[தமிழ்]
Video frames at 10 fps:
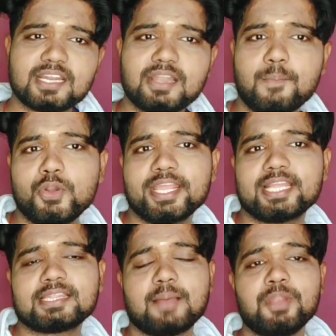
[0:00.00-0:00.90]
நம்மளுடைய
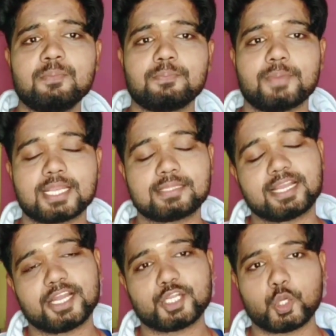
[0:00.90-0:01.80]
தமிழ் மரத்துல
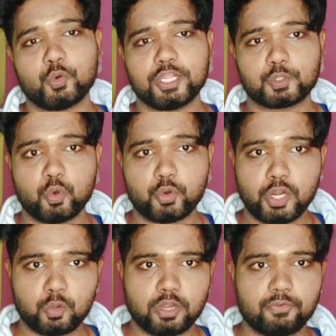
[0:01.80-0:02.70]
கட்டக்கூடிய
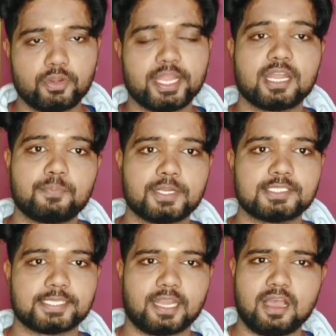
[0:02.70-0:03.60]
குருவி கூட என்ன
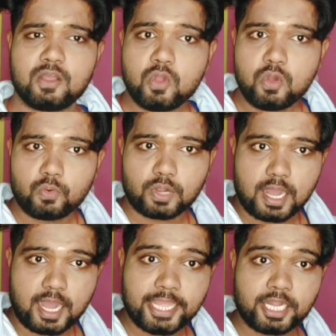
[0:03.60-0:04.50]
பண்ணுச்சுங்கன்னா ஒரு
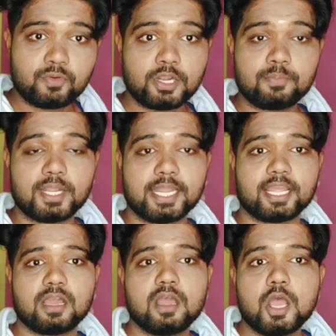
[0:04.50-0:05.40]
ஆயிரம் வருடம்
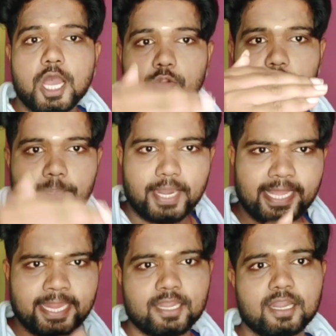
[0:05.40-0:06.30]
இல்லைங்க அதோட
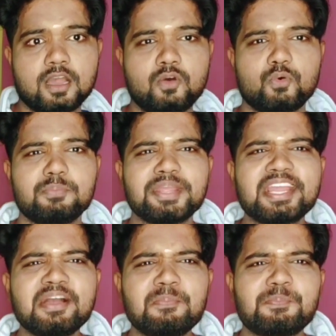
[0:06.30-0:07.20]
பழக்கம் என்னன்னா ஒரு
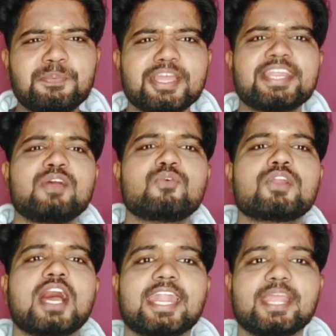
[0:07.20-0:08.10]
மிகப்பெரிய
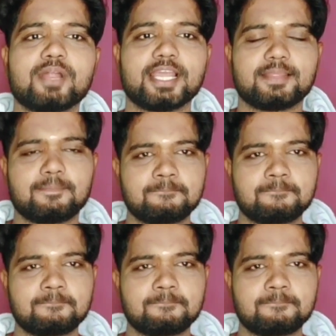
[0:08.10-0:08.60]
ஒரு அடைமலை